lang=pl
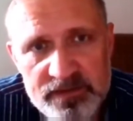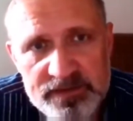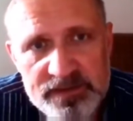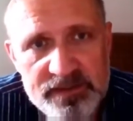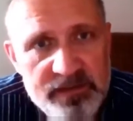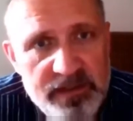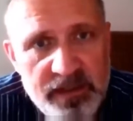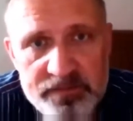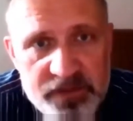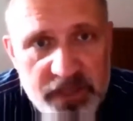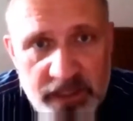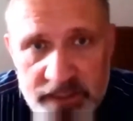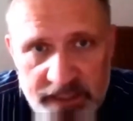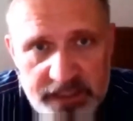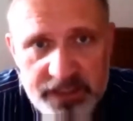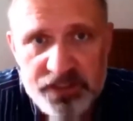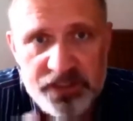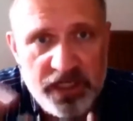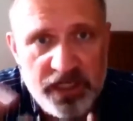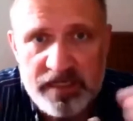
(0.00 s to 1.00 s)
na przykład
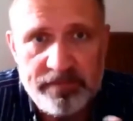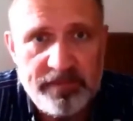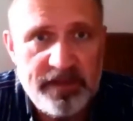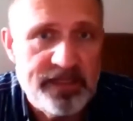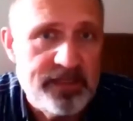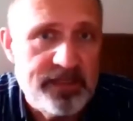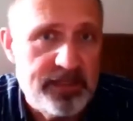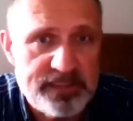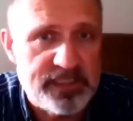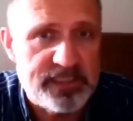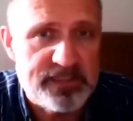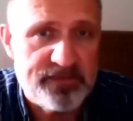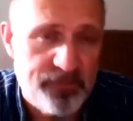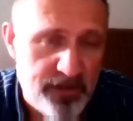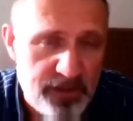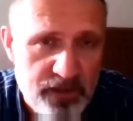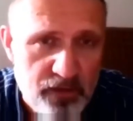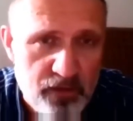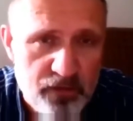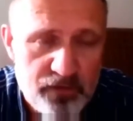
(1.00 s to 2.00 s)
jakieś elementy ze
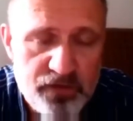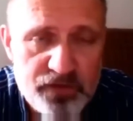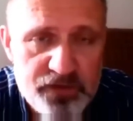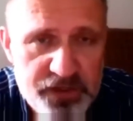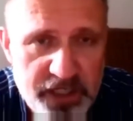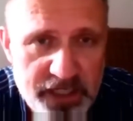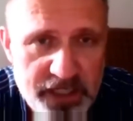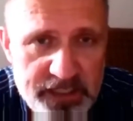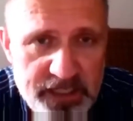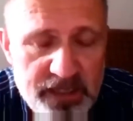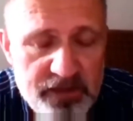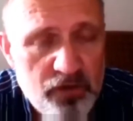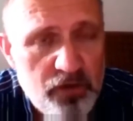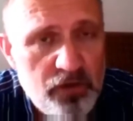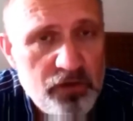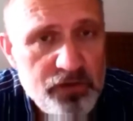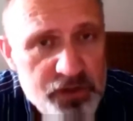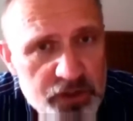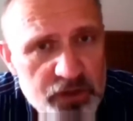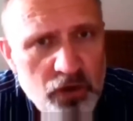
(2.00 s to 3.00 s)
swojego otoczenia. To
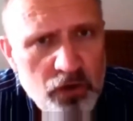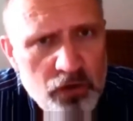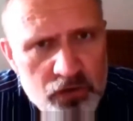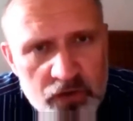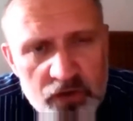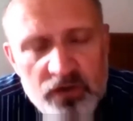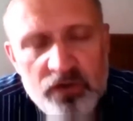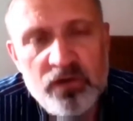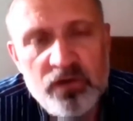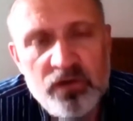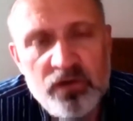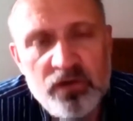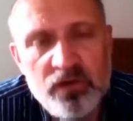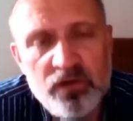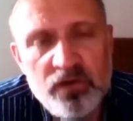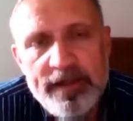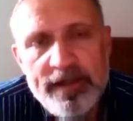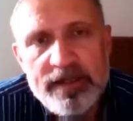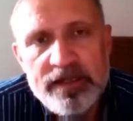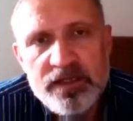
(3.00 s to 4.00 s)
chodzi o to,
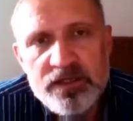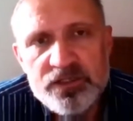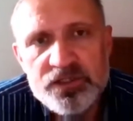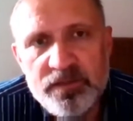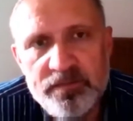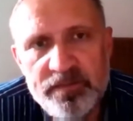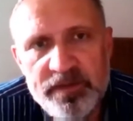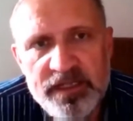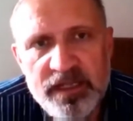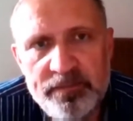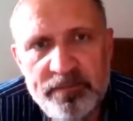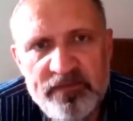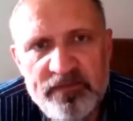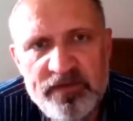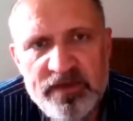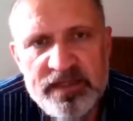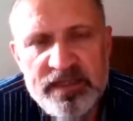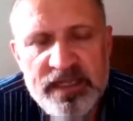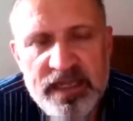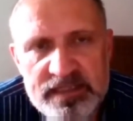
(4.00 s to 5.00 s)
żeby na
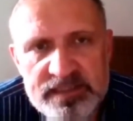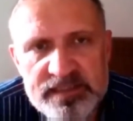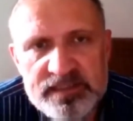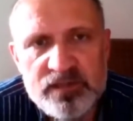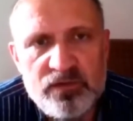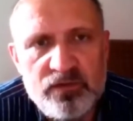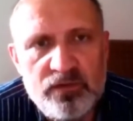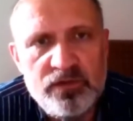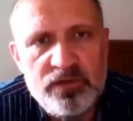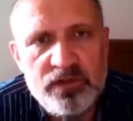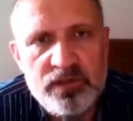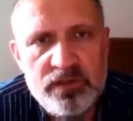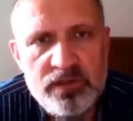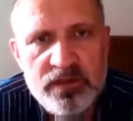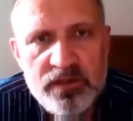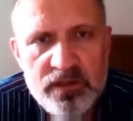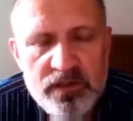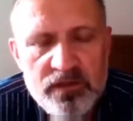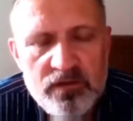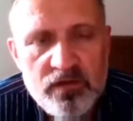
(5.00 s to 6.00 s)
pewien nastrój
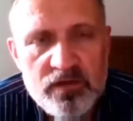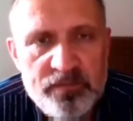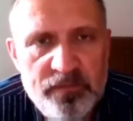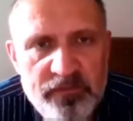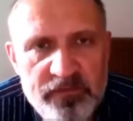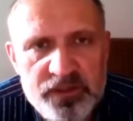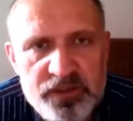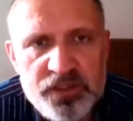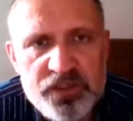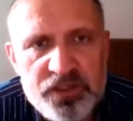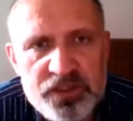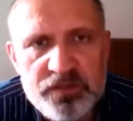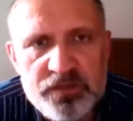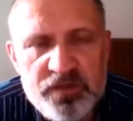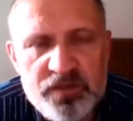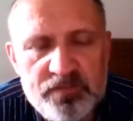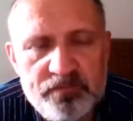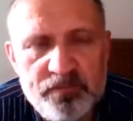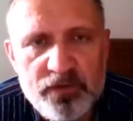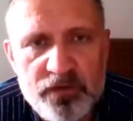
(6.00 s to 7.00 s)
odpowiedzieć czymś
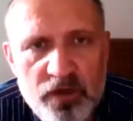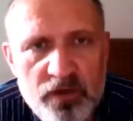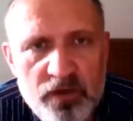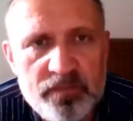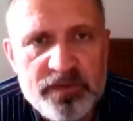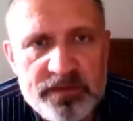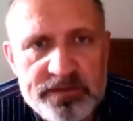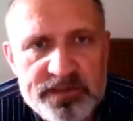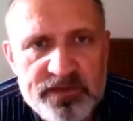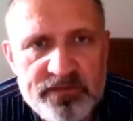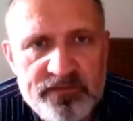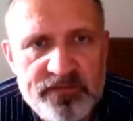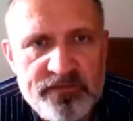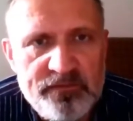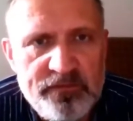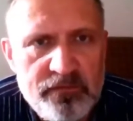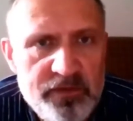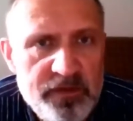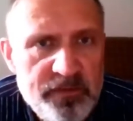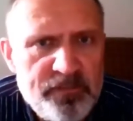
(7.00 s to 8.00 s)
podobnym, co
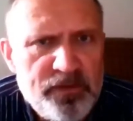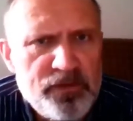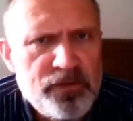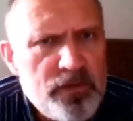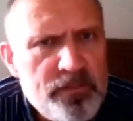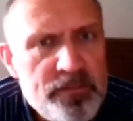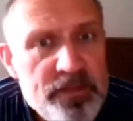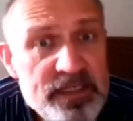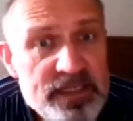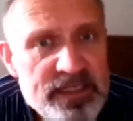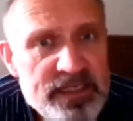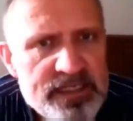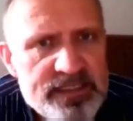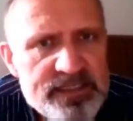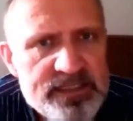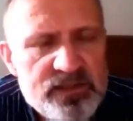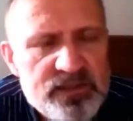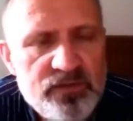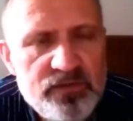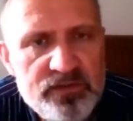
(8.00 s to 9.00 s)
wywołuje podobny
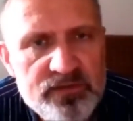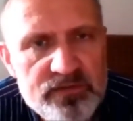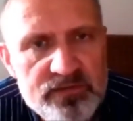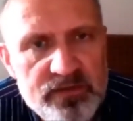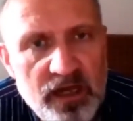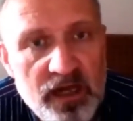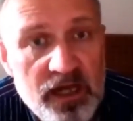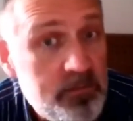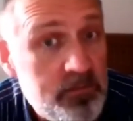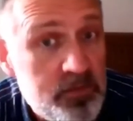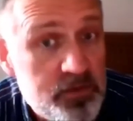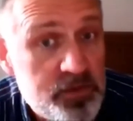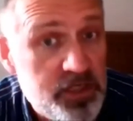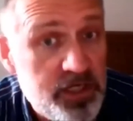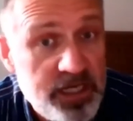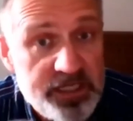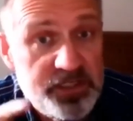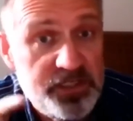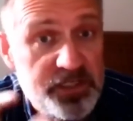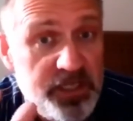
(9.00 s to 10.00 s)
nastrój może
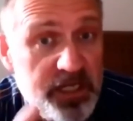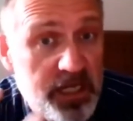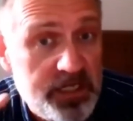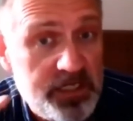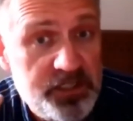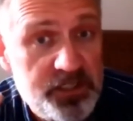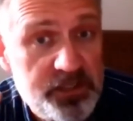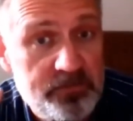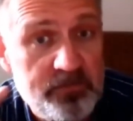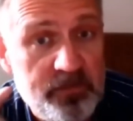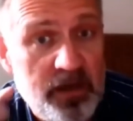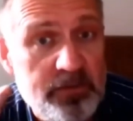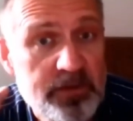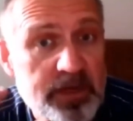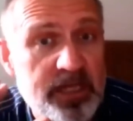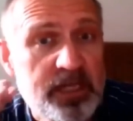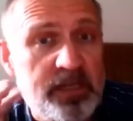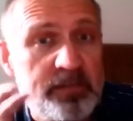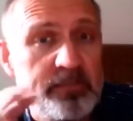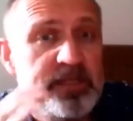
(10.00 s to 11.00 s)
jakiś, jakiś mały mhm.
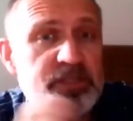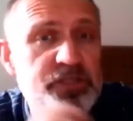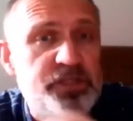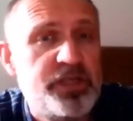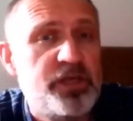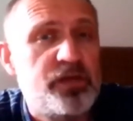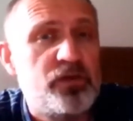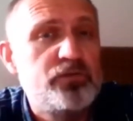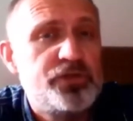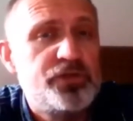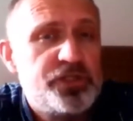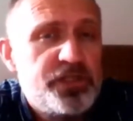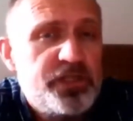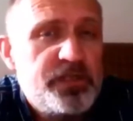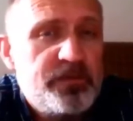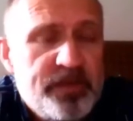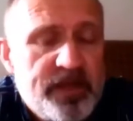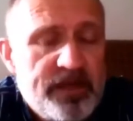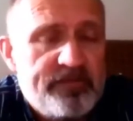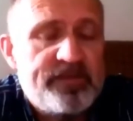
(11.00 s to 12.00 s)
element się różni,
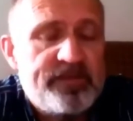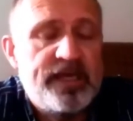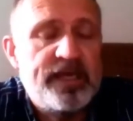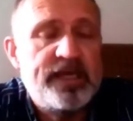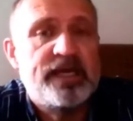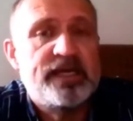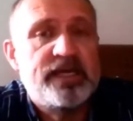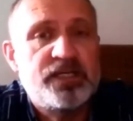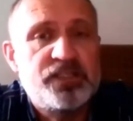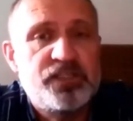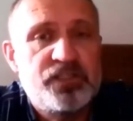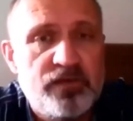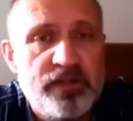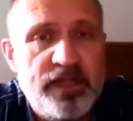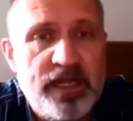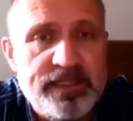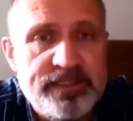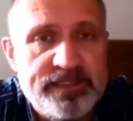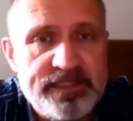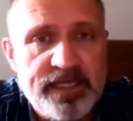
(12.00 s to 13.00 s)
prawda? Jakaś
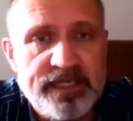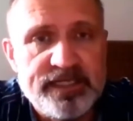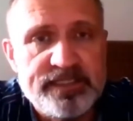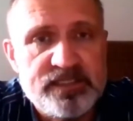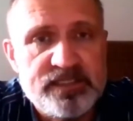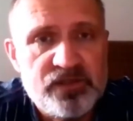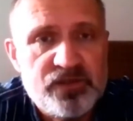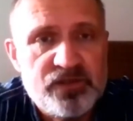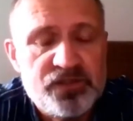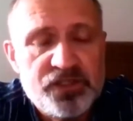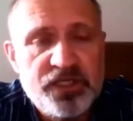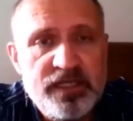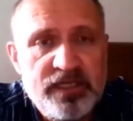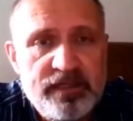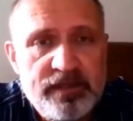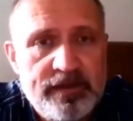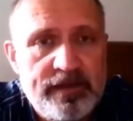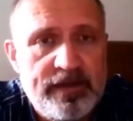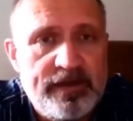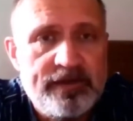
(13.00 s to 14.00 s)
tonacja jest troszkę
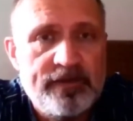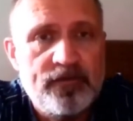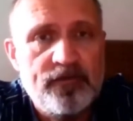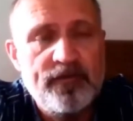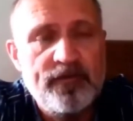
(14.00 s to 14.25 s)
inna. No.